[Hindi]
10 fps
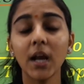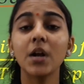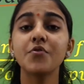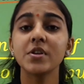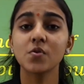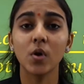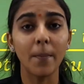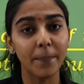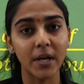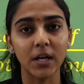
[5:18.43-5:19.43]
हैं कंट्रीज़ को
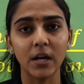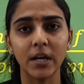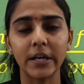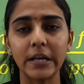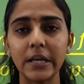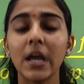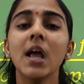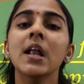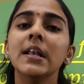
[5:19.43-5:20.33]
कंपेयर करने के लिए